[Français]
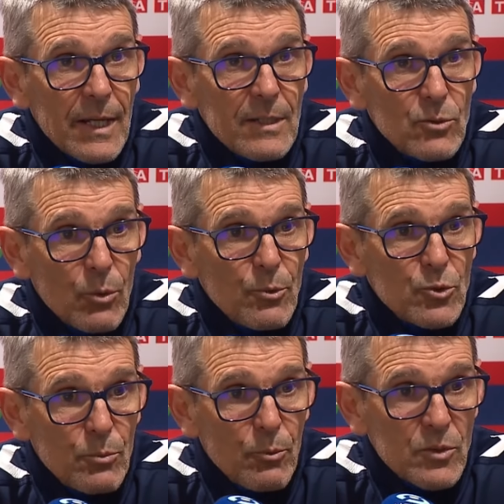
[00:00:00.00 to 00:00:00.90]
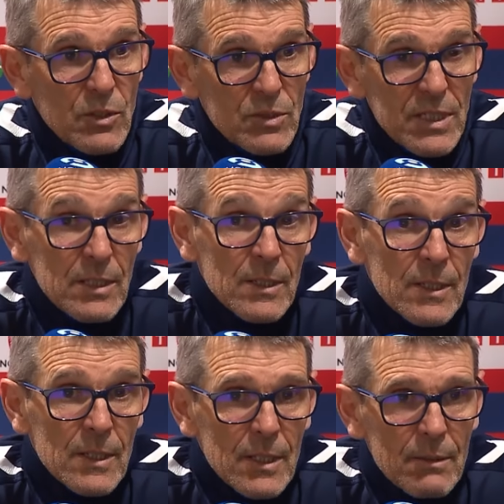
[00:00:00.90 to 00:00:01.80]
la question peut se poser aussi.
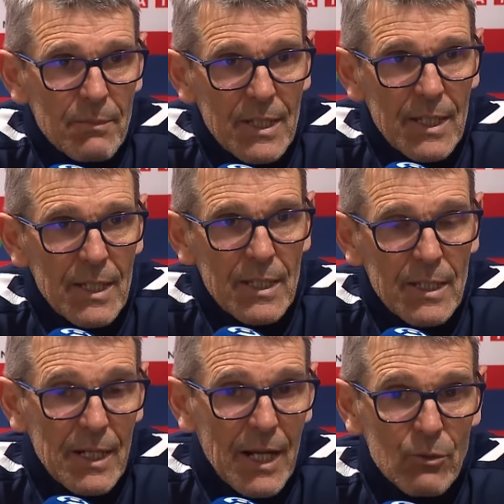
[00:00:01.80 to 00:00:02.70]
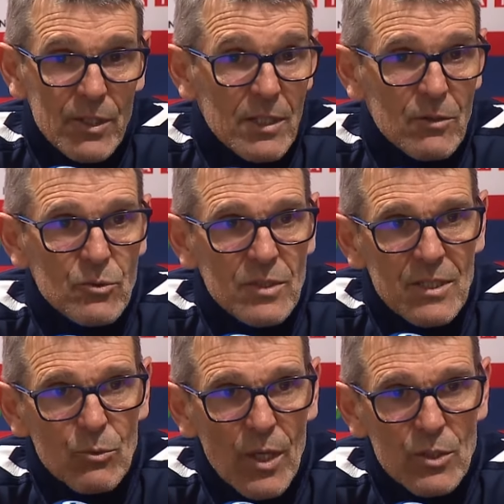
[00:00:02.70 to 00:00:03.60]
Mais là, on est dans une
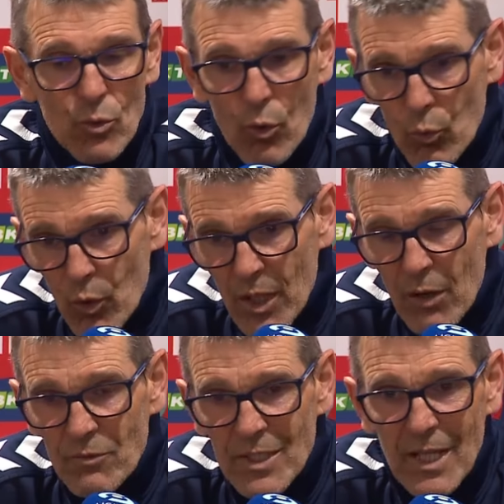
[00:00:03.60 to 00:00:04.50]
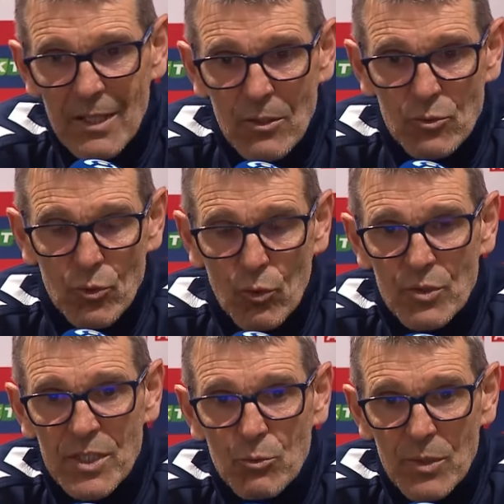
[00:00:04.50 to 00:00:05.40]
situation où on a envie d'être dans une
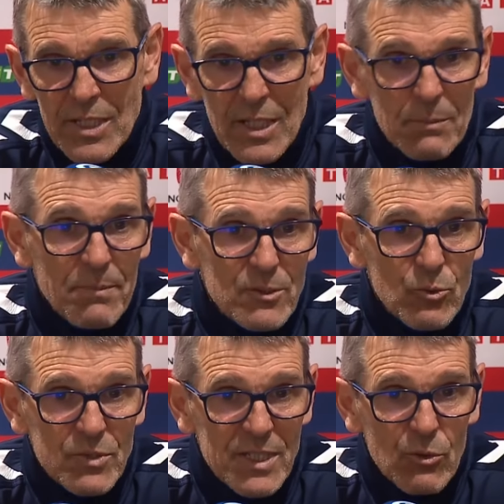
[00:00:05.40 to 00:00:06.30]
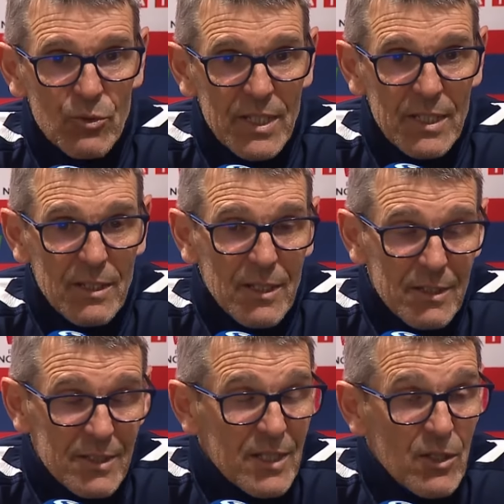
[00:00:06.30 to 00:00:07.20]
continuité parce qu'on sait qu'on est
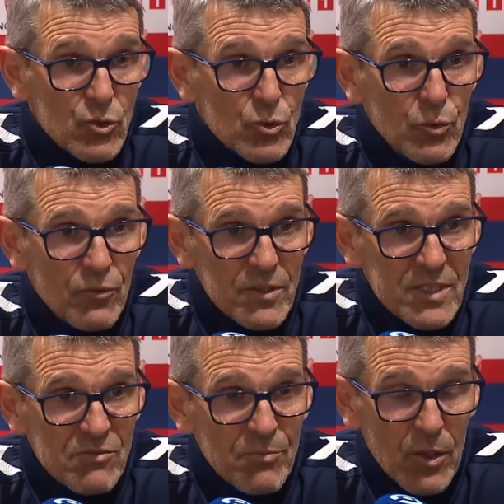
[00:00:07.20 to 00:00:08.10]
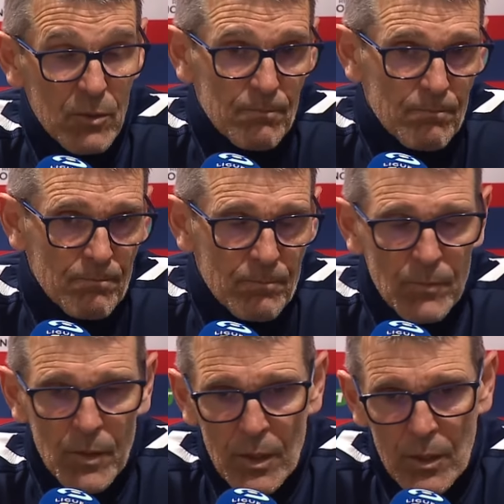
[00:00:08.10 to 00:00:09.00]
très dangereux offensivement.
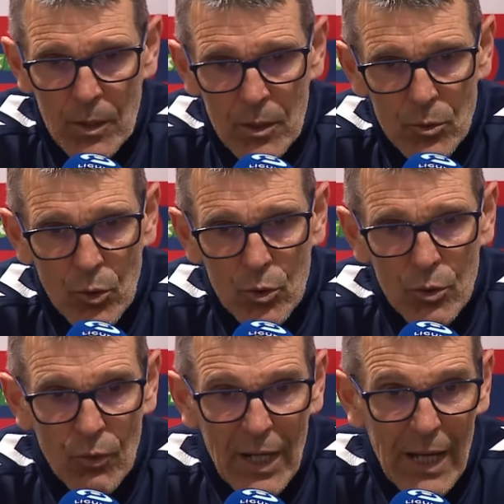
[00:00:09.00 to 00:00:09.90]
Donc euh,